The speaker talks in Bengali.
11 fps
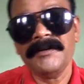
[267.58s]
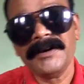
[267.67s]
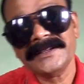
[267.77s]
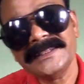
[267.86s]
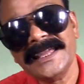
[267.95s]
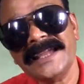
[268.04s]

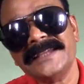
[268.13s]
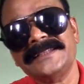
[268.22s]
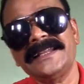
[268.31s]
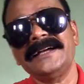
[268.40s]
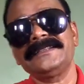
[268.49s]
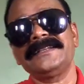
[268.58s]
অর্ধেক
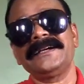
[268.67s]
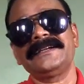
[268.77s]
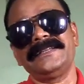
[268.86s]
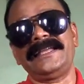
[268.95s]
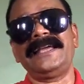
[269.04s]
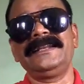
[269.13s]
টাকা
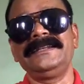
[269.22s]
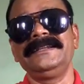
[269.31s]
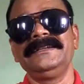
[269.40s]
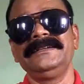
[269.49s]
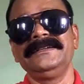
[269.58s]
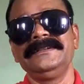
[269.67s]
দিয়ে দেন
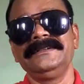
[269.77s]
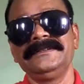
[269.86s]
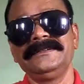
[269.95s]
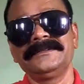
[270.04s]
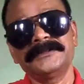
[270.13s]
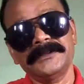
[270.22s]

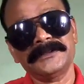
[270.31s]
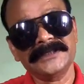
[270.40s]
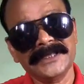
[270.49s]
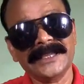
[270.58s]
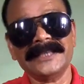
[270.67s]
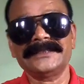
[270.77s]
সত্যি
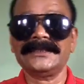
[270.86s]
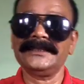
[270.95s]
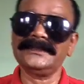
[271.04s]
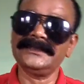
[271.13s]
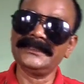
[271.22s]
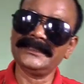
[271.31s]

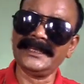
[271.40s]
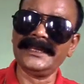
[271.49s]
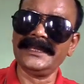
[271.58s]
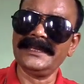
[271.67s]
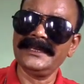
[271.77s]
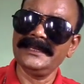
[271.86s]
আজকের দিনে